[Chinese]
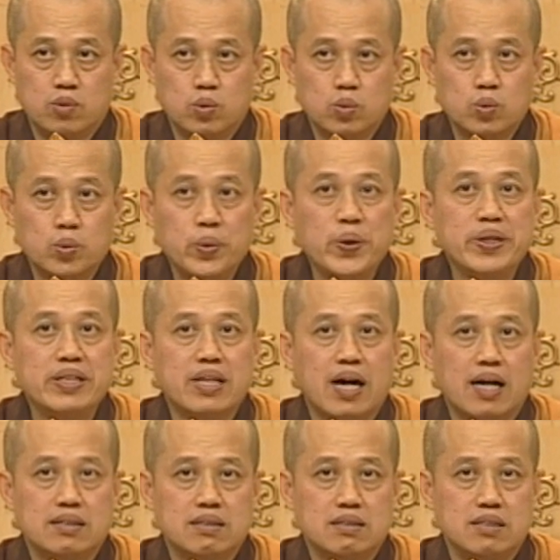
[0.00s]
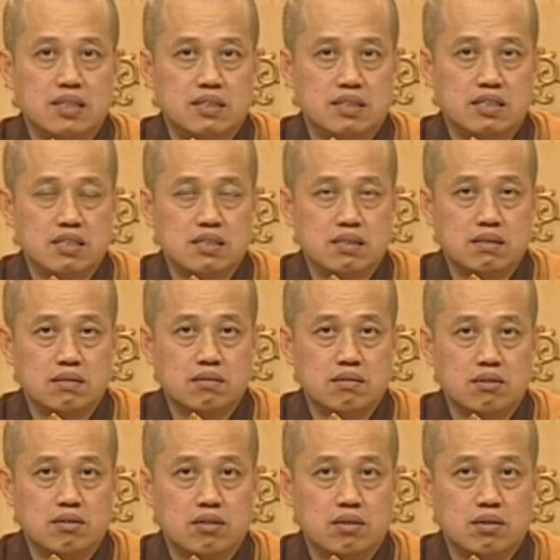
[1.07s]
五蕴呐，这些是
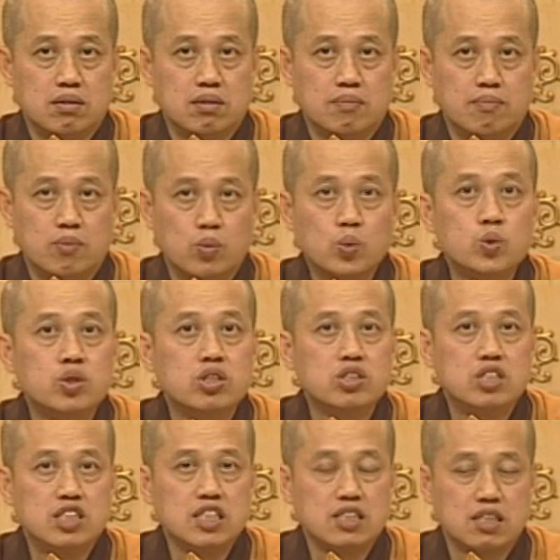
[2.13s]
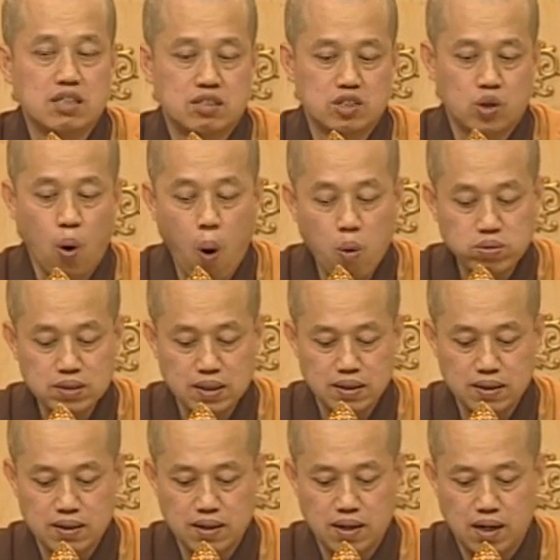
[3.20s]
无自性的是空的
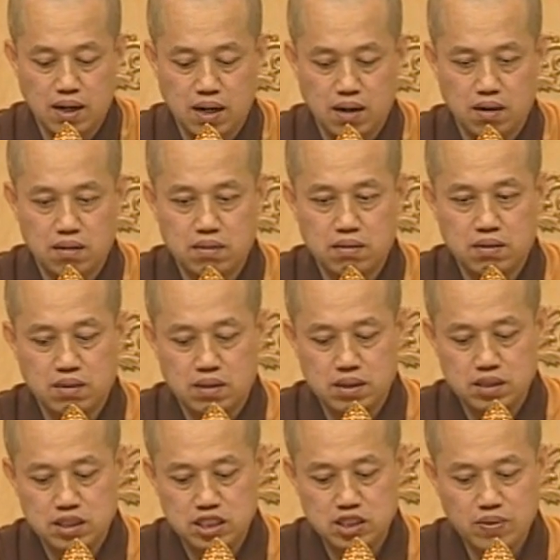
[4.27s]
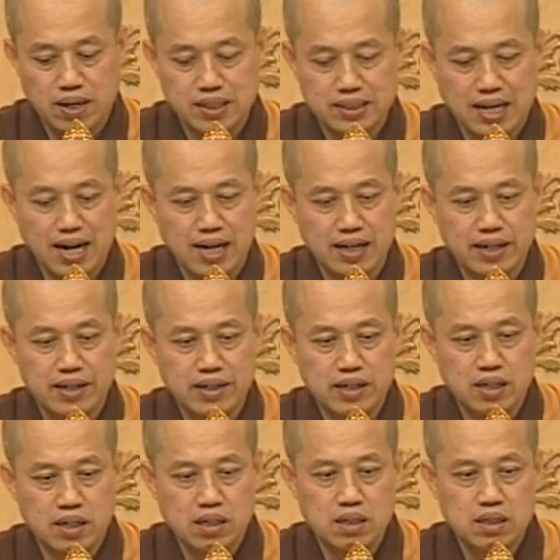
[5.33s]
啊。希望他呢，
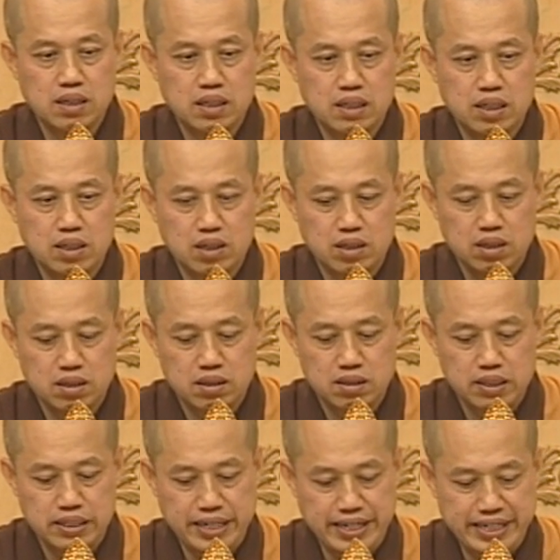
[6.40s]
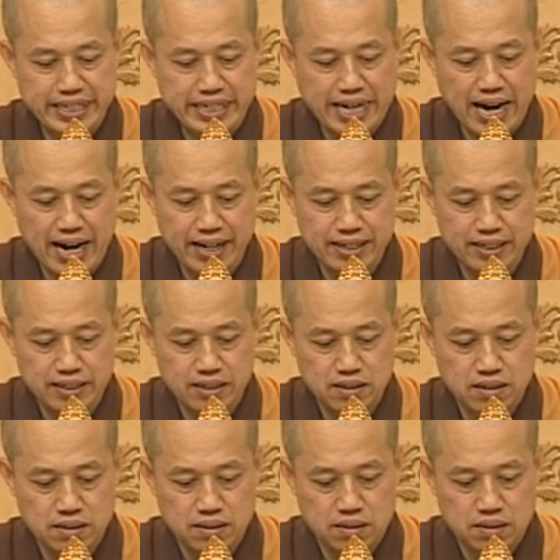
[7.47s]
已离开呢